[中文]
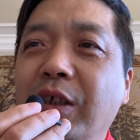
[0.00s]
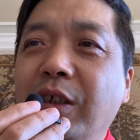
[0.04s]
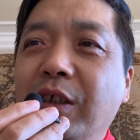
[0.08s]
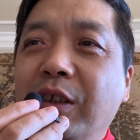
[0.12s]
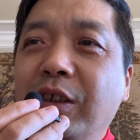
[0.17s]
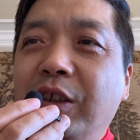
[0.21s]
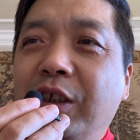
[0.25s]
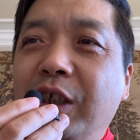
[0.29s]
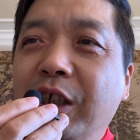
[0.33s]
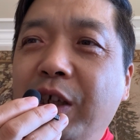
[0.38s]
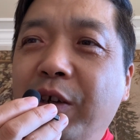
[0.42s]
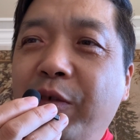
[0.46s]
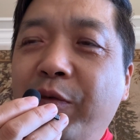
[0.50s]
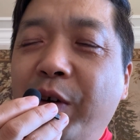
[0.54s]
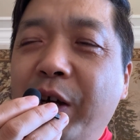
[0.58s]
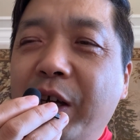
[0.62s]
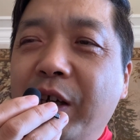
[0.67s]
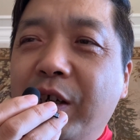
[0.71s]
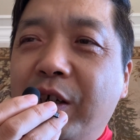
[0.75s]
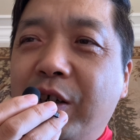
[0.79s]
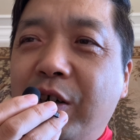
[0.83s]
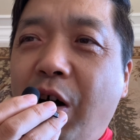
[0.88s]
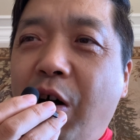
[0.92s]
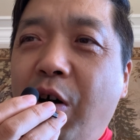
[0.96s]
地
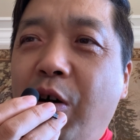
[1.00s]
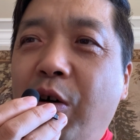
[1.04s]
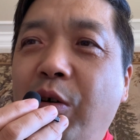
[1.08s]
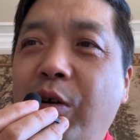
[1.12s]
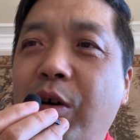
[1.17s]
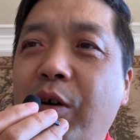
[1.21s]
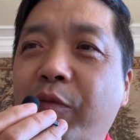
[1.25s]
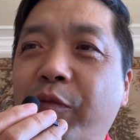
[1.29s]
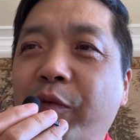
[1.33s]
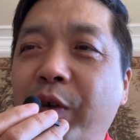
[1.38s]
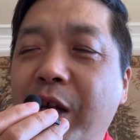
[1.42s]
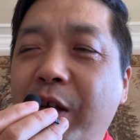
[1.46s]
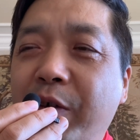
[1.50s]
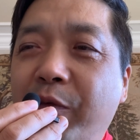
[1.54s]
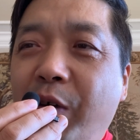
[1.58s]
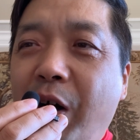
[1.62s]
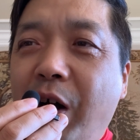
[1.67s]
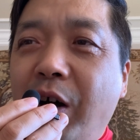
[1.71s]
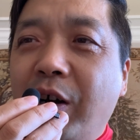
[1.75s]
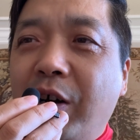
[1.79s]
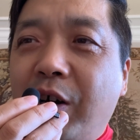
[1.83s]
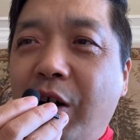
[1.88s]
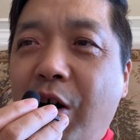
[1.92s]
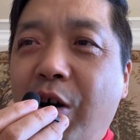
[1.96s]
位高，威
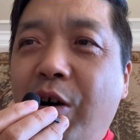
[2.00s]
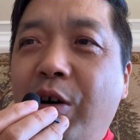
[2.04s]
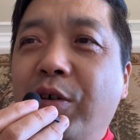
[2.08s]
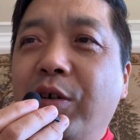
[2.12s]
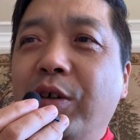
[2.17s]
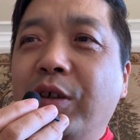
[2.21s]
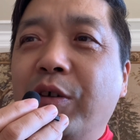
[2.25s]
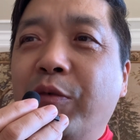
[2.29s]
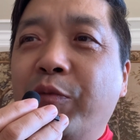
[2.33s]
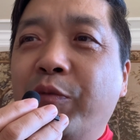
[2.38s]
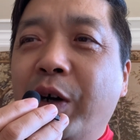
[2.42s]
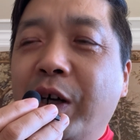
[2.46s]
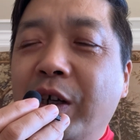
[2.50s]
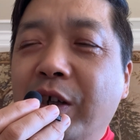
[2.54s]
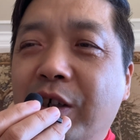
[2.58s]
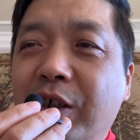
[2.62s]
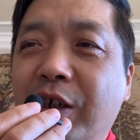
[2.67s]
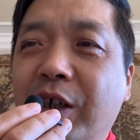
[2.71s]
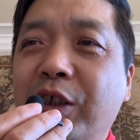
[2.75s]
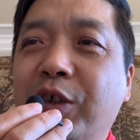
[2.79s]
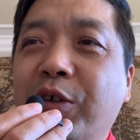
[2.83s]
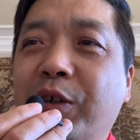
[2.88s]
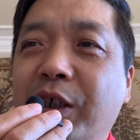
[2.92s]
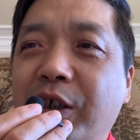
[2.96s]
望高，文
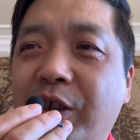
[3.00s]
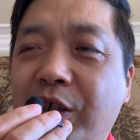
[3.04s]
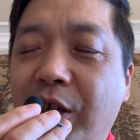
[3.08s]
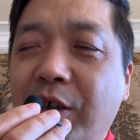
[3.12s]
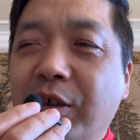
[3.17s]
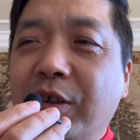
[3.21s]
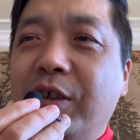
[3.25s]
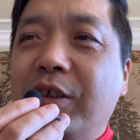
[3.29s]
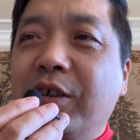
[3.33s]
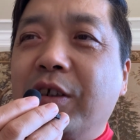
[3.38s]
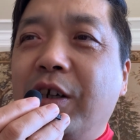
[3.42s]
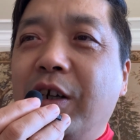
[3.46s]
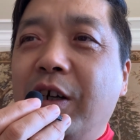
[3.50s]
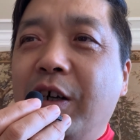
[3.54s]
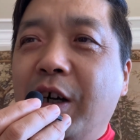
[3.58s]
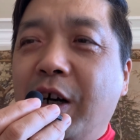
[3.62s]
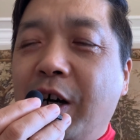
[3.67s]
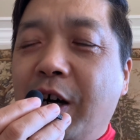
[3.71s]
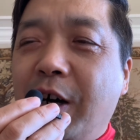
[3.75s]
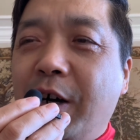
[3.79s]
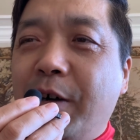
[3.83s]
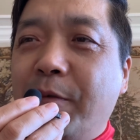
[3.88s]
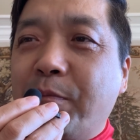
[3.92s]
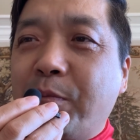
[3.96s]
革就给整死了
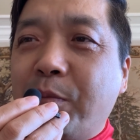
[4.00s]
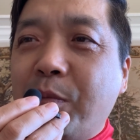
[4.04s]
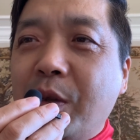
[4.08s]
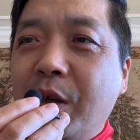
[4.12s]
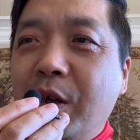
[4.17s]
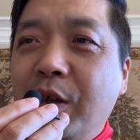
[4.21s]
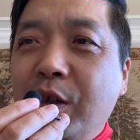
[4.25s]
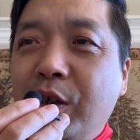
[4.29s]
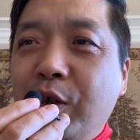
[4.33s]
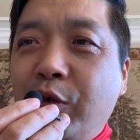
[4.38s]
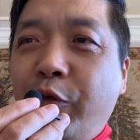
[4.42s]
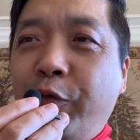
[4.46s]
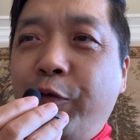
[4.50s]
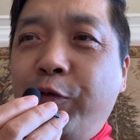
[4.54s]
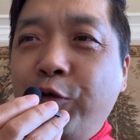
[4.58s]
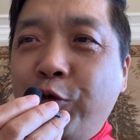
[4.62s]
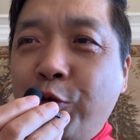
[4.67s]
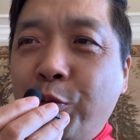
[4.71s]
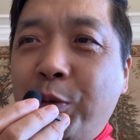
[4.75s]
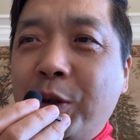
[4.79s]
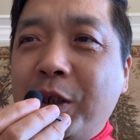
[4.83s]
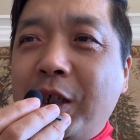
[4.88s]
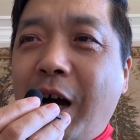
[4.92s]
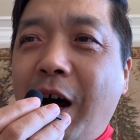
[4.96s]
啊。
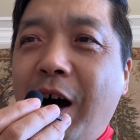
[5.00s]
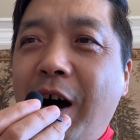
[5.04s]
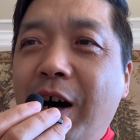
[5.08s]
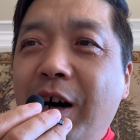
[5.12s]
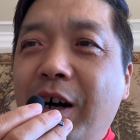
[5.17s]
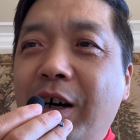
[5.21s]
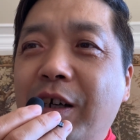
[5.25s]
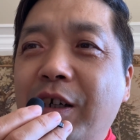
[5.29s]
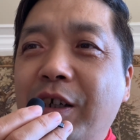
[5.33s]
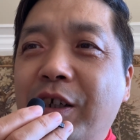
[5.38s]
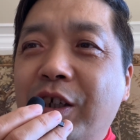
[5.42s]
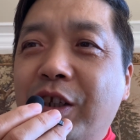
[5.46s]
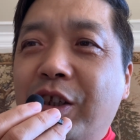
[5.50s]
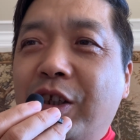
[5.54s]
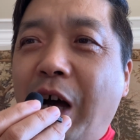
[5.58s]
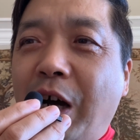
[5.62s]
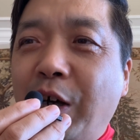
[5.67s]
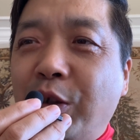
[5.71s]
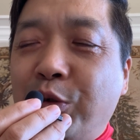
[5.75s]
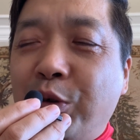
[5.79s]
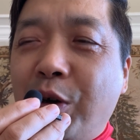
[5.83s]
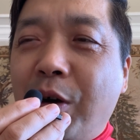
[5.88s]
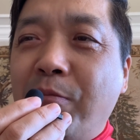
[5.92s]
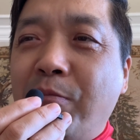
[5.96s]
副部长是
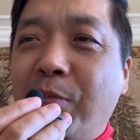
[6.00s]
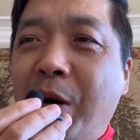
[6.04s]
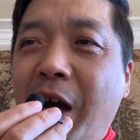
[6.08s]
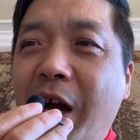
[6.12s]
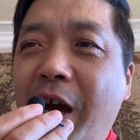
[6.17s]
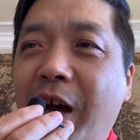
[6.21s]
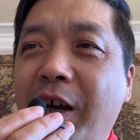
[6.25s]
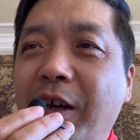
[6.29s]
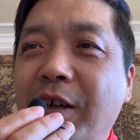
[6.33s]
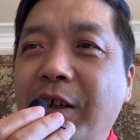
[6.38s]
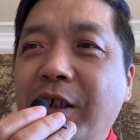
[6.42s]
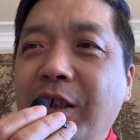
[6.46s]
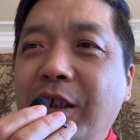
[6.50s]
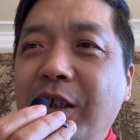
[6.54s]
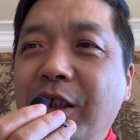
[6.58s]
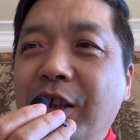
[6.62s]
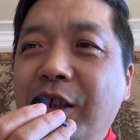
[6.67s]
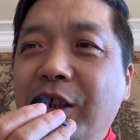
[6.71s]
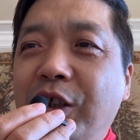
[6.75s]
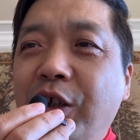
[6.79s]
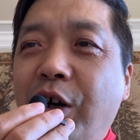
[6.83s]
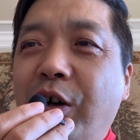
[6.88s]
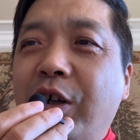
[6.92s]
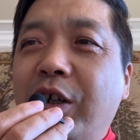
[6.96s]
当权派，
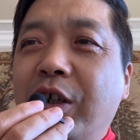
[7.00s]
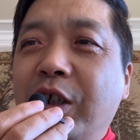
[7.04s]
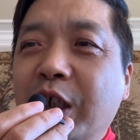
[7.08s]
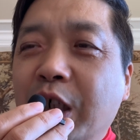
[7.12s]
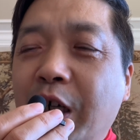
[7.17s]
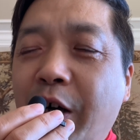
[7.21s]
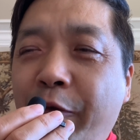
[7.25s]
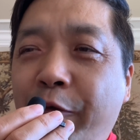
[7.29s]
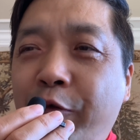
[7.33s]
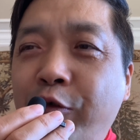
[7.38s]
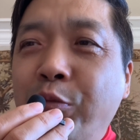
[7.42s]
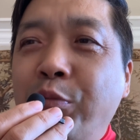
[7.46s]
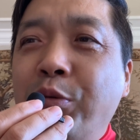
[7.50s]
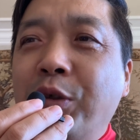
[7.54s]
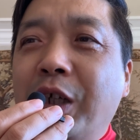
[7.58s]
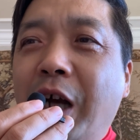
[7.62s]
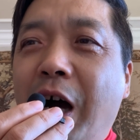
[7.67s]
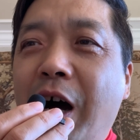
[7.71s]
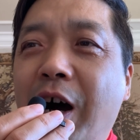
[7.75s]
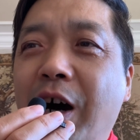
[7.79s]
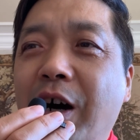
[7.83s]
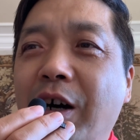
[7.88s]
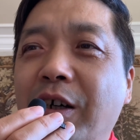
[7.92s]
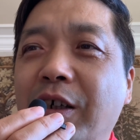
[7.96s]
叫葛副部
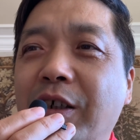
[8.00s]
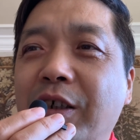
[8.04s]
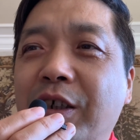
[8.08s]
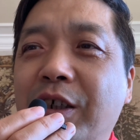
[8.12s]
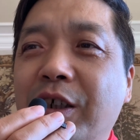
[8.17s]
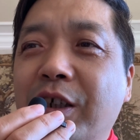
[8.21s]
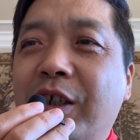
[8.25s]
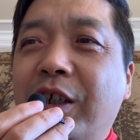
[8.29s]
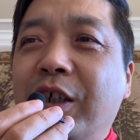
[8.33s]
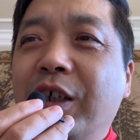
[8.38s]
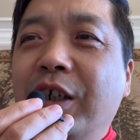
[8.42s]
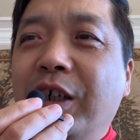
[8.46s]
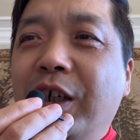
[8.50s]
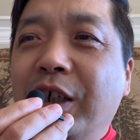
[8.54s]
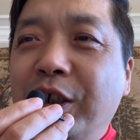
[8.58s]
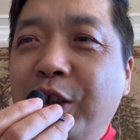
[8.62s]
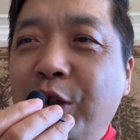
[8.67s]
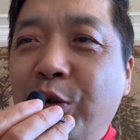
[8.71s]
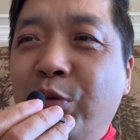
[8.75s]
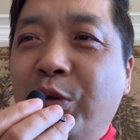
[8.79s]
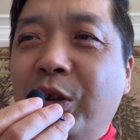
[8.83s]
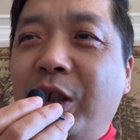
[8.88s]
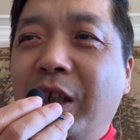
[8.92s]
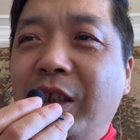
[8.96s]
长，是葛
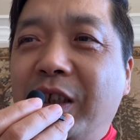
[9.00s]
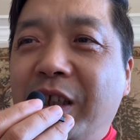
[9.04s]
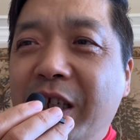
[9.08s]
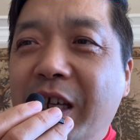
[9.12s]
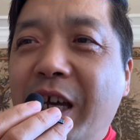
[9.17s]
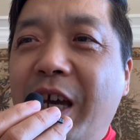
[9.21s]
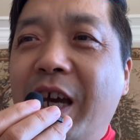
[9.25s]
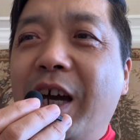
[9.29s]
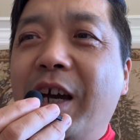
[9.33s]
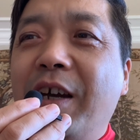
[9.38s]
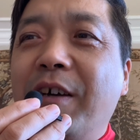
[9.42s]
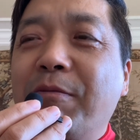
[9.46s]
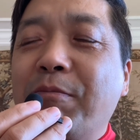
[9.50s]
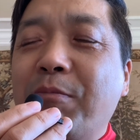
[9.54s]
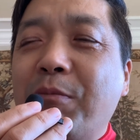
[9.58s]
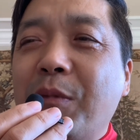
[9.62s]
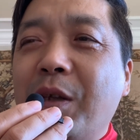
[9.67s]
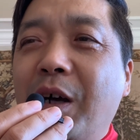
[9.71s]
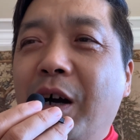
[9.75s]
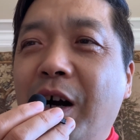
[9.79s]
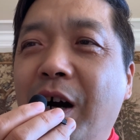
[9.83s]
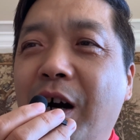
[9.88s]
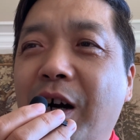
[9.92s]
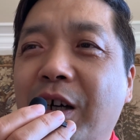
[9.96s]
优他爹。
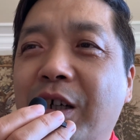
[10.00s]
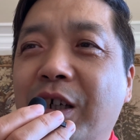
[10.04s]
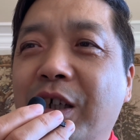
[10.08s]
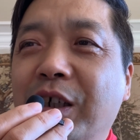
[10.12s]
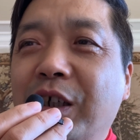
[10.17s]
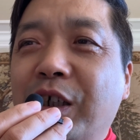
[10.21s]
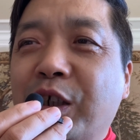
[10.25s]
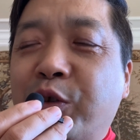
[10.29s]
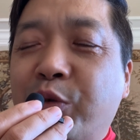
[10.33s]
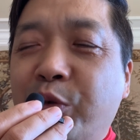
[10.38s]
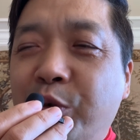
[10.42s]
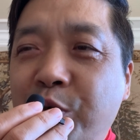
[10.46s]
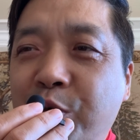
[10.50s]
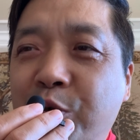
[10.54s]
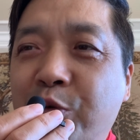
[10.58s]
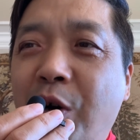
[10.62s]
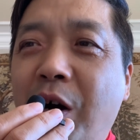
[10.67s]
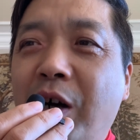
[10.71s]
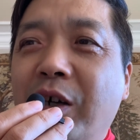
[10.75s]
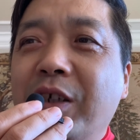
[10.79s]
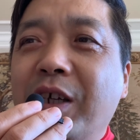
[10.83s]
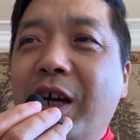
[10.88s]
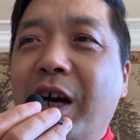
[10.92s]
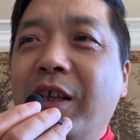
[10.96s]
啊，葛存
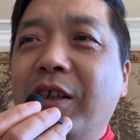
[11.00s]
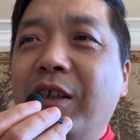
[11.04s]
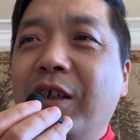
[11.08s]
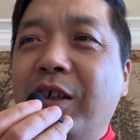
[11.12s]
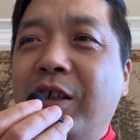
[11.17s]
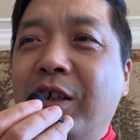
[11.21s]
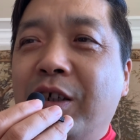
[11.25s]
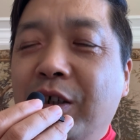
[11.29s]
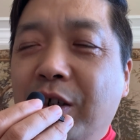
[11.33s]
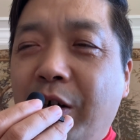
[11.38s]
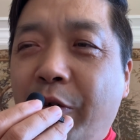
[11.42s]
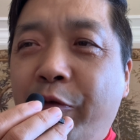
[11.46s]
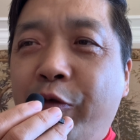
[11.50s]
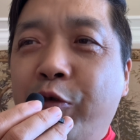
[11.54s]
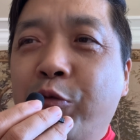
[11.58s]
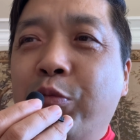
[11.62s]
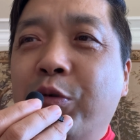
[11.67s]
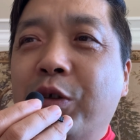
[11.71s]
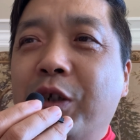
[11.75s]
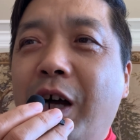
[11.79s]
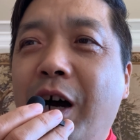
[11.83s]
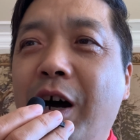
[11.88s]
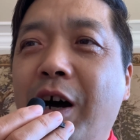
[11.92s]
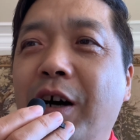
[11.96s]
壮演的葛副
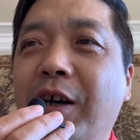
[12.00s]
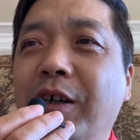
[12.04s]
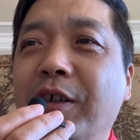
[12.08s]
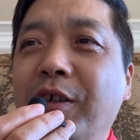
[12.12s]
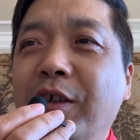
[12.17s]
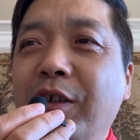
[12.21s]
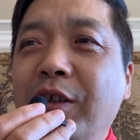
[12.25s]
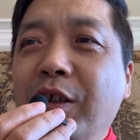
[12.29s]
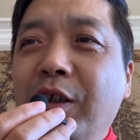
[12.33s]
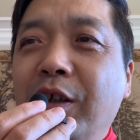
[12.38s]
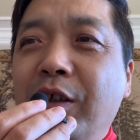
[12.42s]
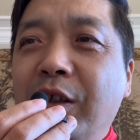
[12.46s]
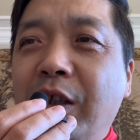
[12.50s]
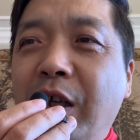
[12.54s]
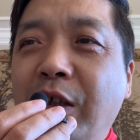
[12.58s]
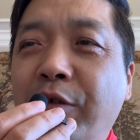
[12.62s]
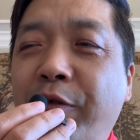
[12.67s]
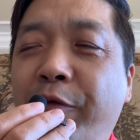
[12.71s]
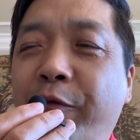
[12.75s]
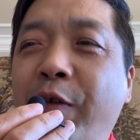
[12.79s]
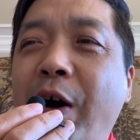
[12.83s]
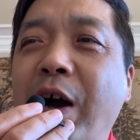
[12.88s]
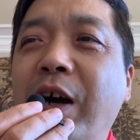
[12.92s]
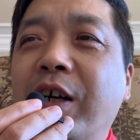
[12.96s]
部长，那
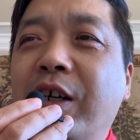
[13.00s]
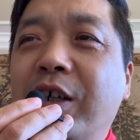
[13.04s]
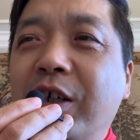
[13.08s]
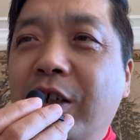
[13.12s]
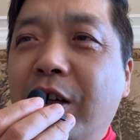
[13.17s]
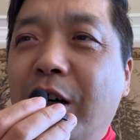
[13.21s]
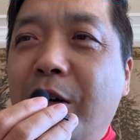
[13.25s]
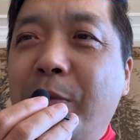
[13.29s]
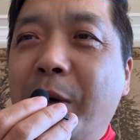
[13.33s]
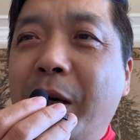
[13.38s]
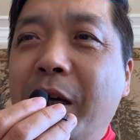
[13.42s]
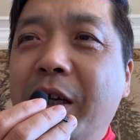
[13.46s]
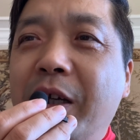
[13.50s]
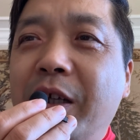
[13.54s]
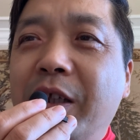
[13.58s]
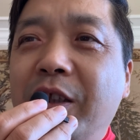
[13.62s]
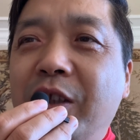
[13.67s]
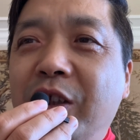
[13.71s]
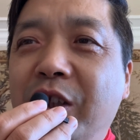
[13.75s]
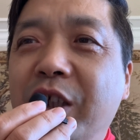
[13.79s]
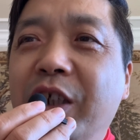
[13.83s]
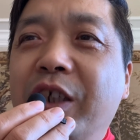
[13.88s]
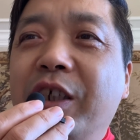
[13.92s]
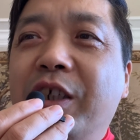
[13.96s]
就犯葛呗，
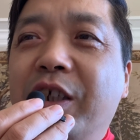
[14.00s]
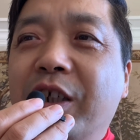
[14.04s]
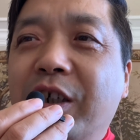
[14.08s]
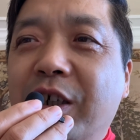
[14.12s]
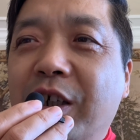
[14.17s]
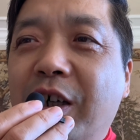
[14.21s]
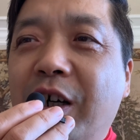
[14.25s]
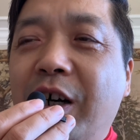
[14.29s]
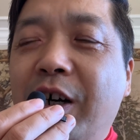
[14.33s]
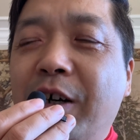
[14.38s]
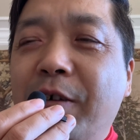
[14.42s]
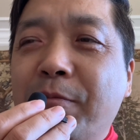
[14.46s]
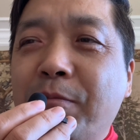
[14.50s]
地葛